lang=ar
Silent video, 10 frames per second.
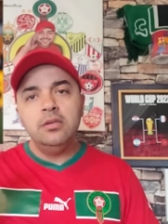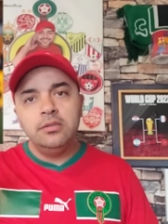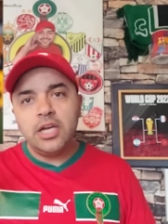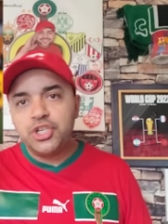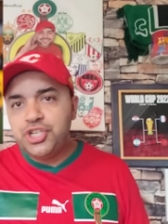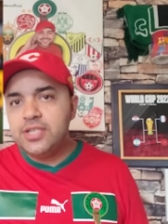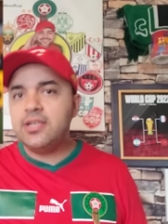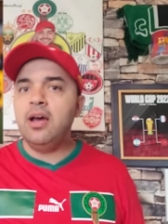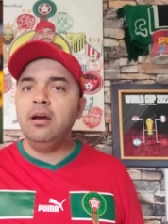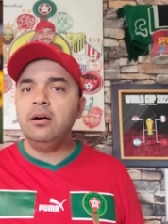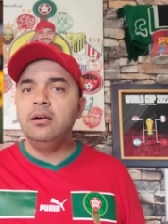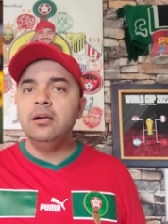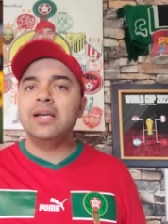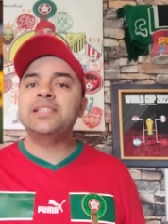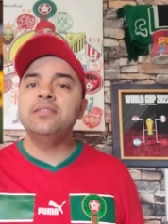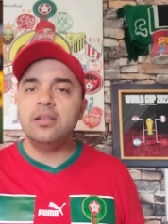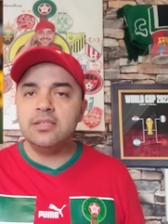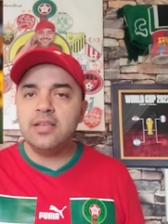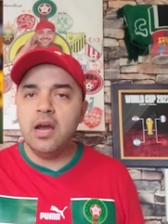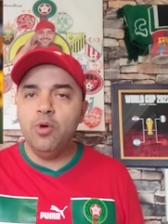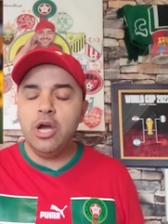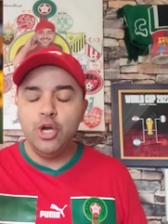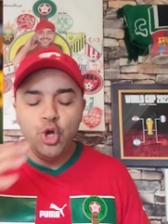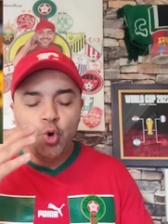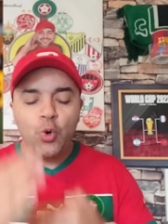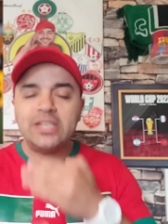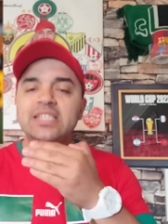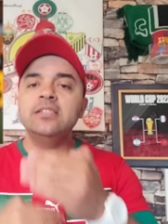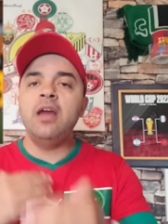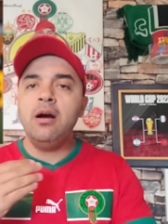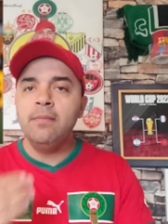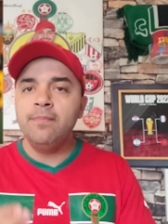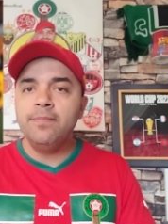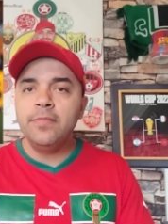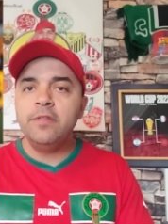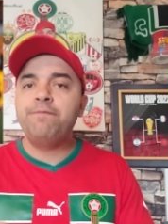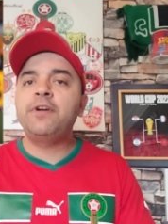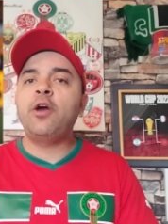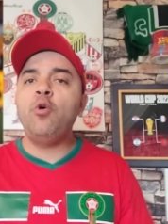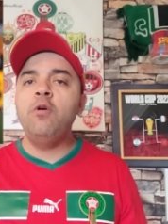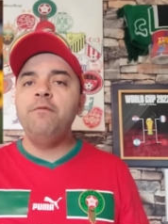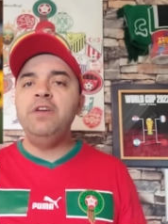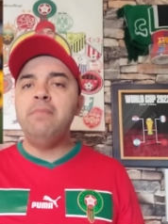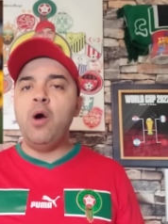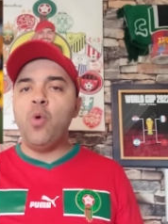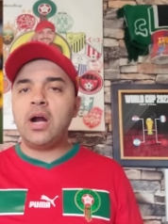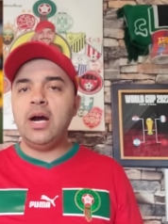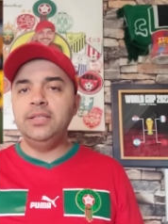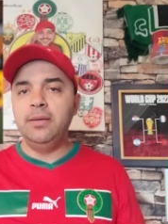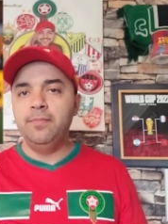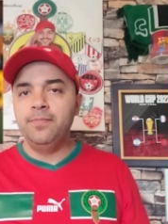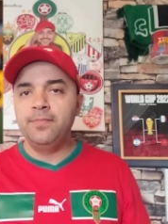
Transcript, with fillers: داكشي ساله خصنا نساوه وخصنا نفكروا فيما هو قادم